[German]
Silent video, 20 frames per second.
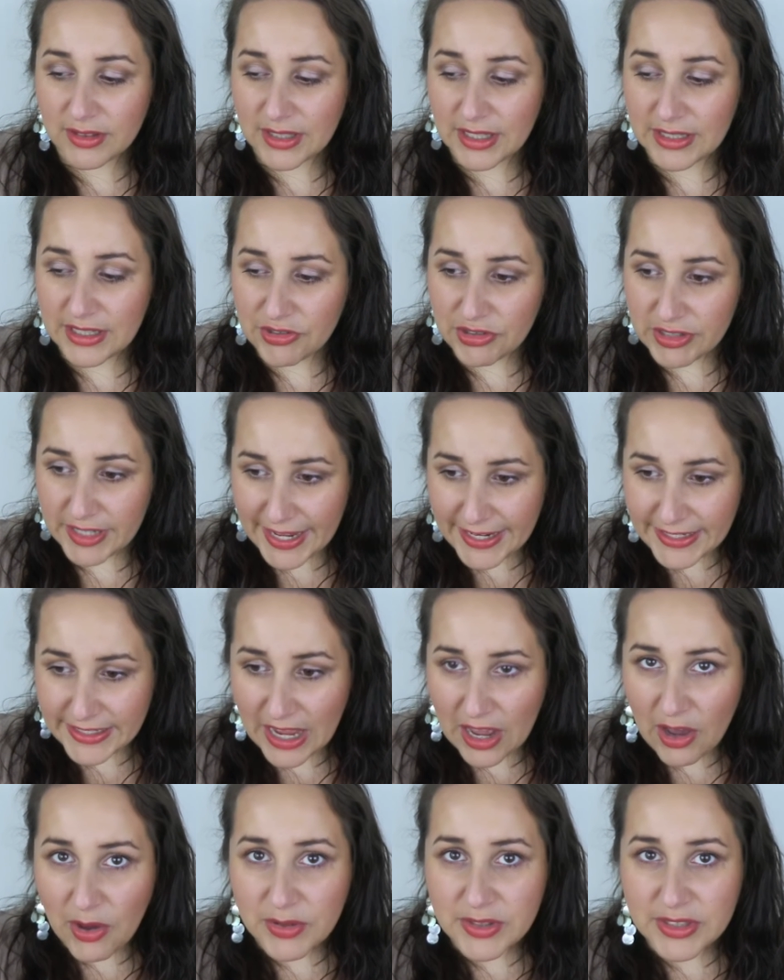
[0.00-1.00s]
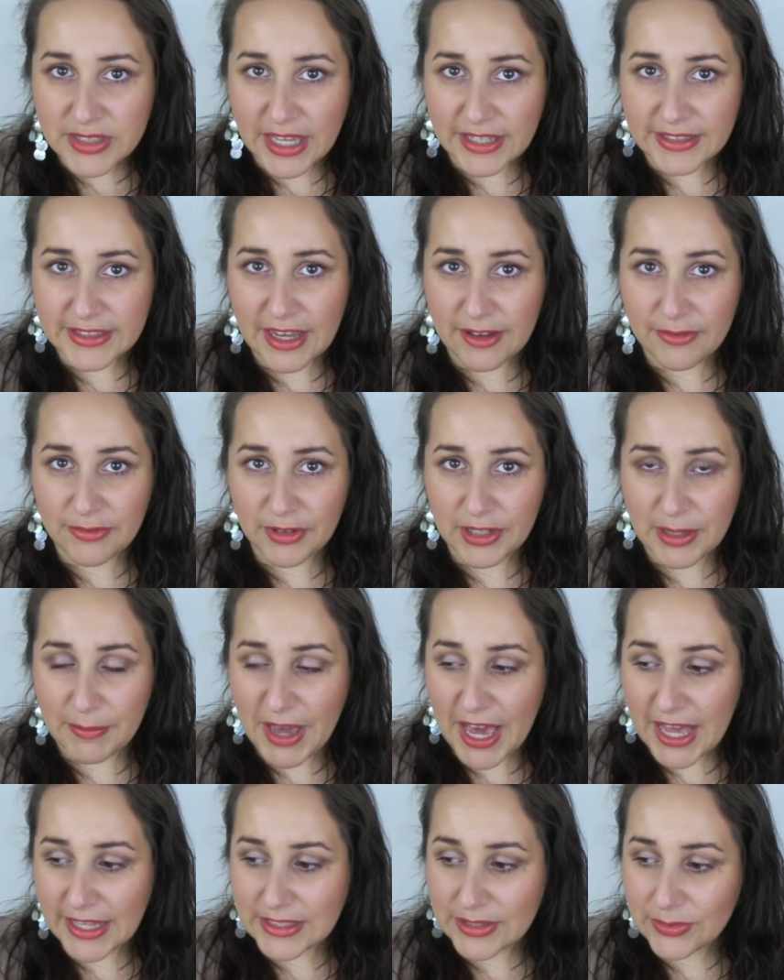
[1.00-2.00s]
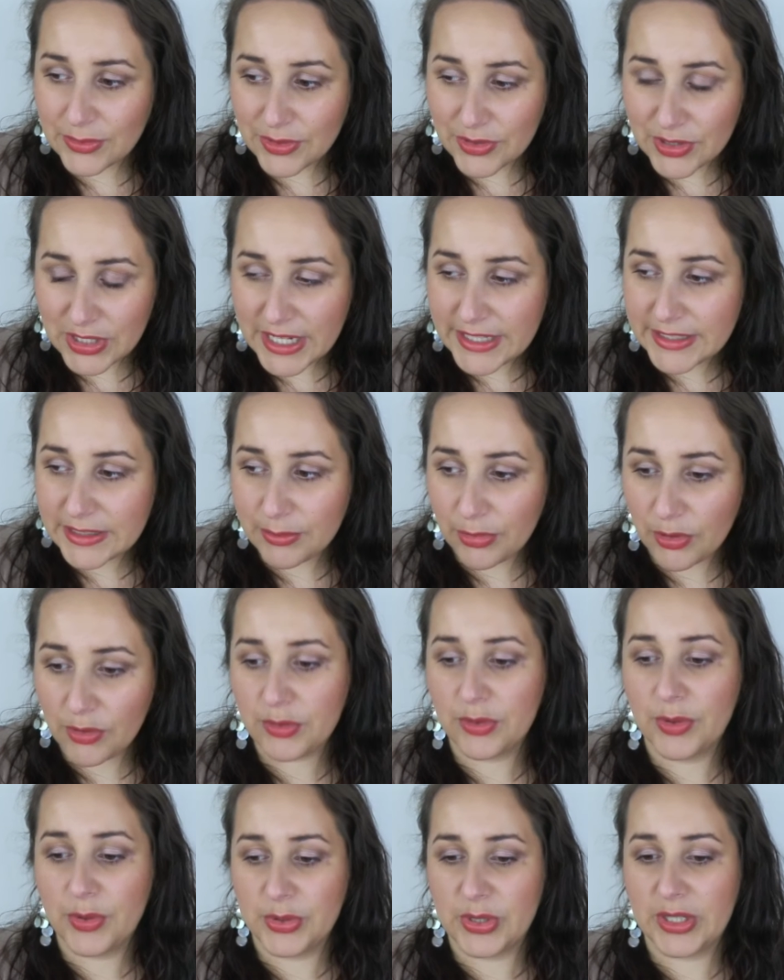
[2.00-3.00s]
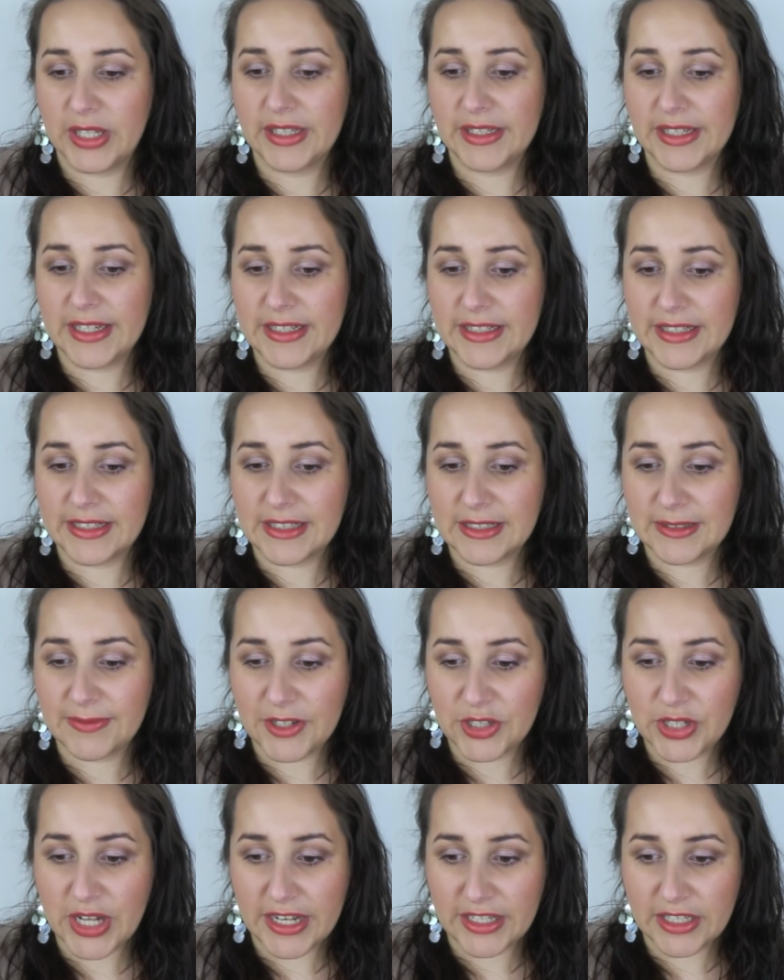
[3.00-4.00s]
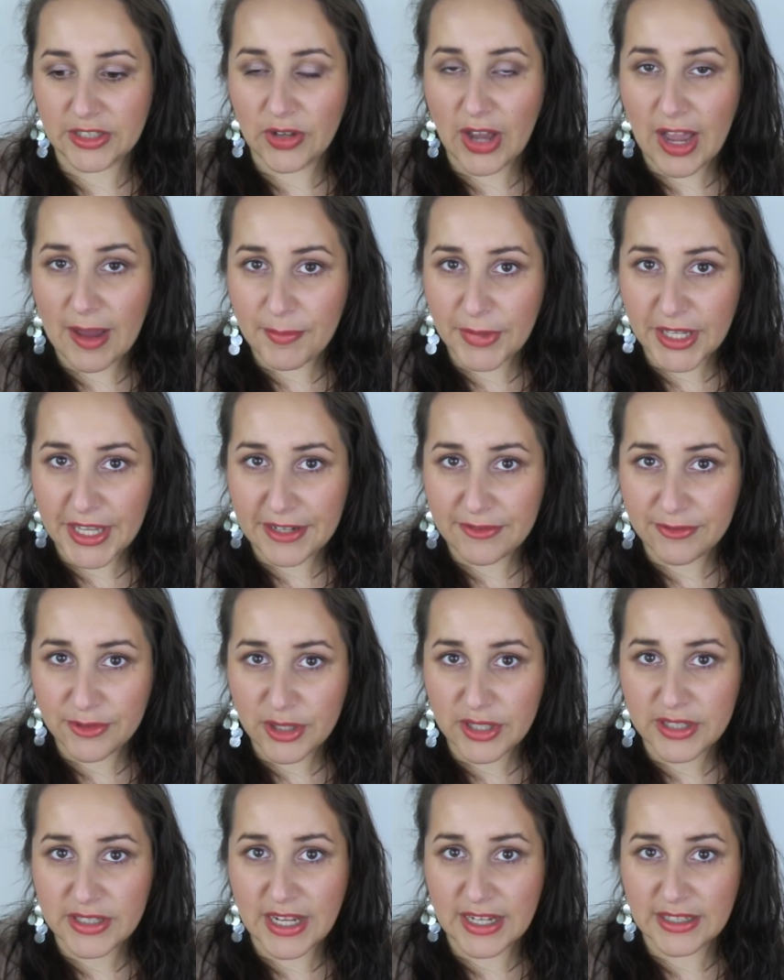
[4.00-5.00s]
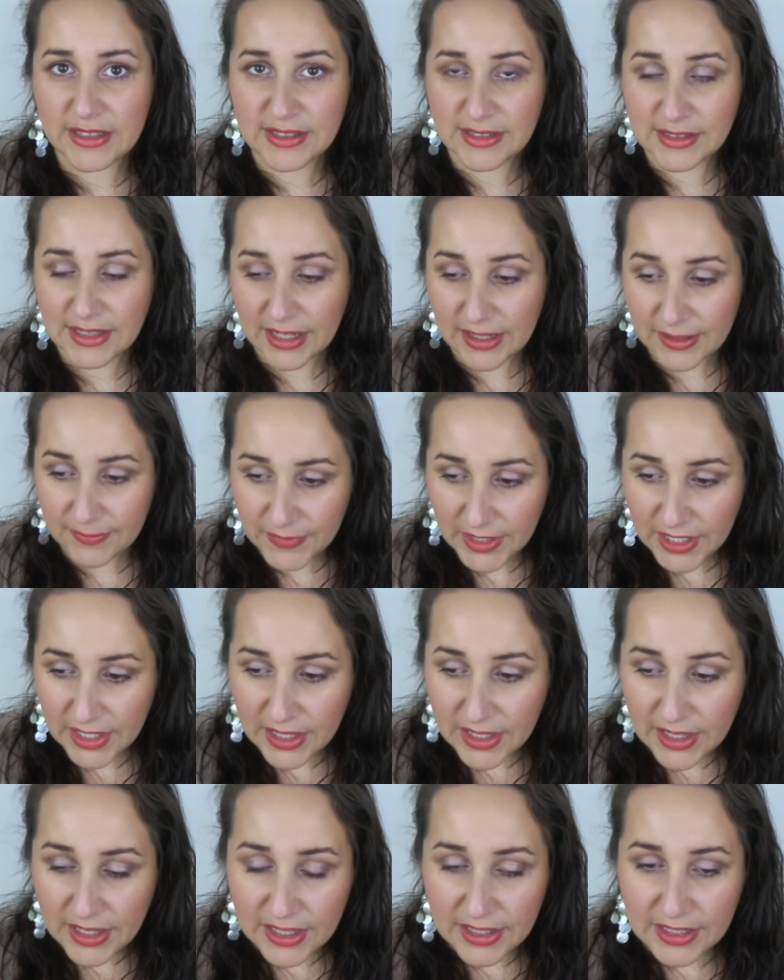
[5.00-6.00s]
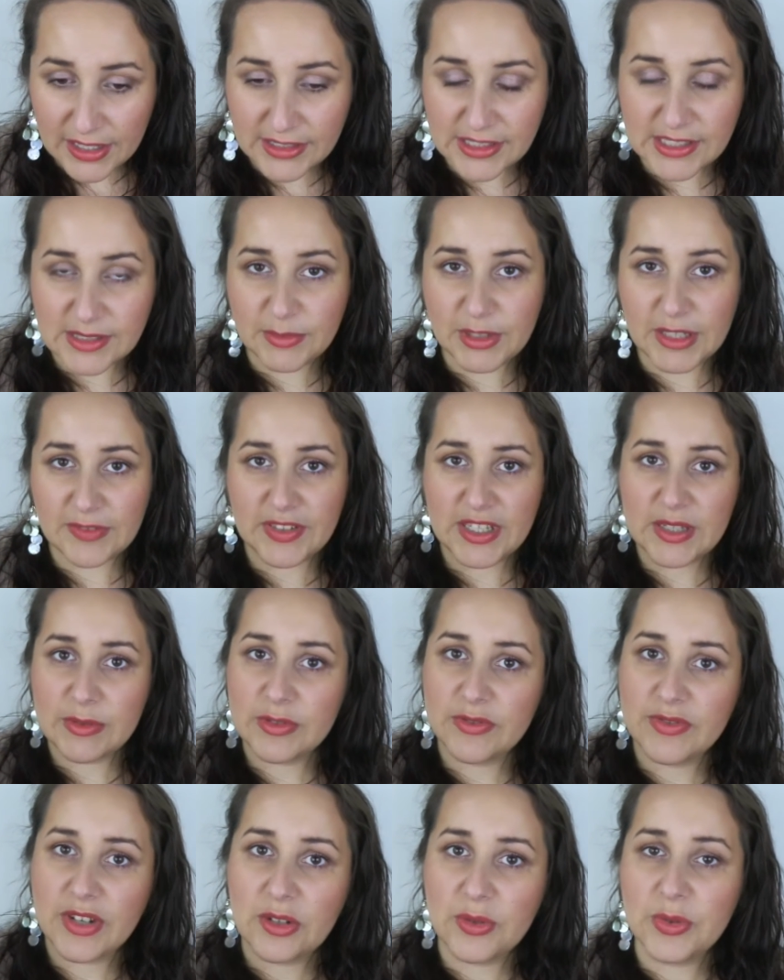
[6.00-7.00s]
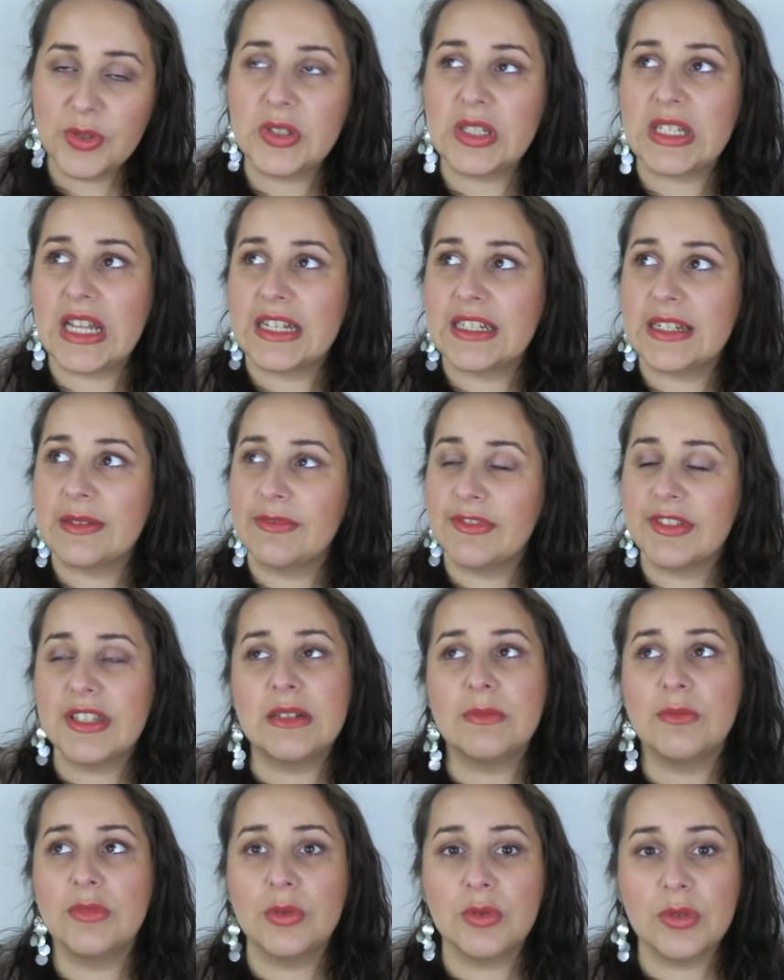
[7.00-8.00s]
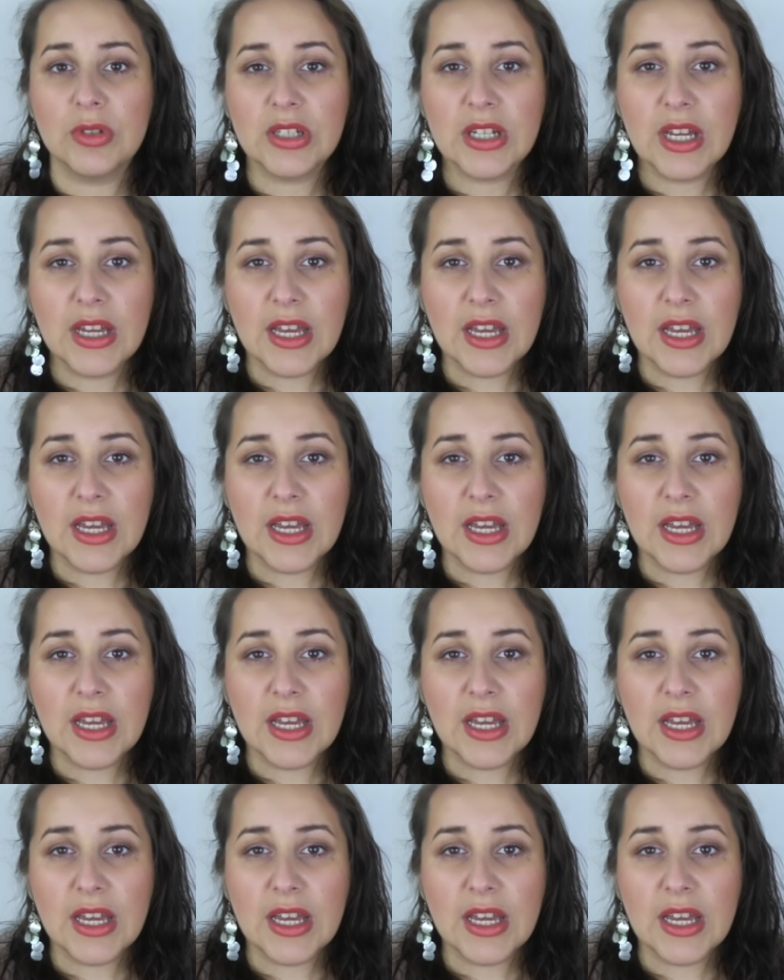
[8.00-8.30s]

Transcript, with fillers: geht das schlecht aus. Ich hatte ja von dem Arzt so eine schlechte Prognose gekriegt, dass es wahrscheinlich noch abgehen wird nach, dieser, nach diesem Gewebeverlust, nach dem vielen Blut.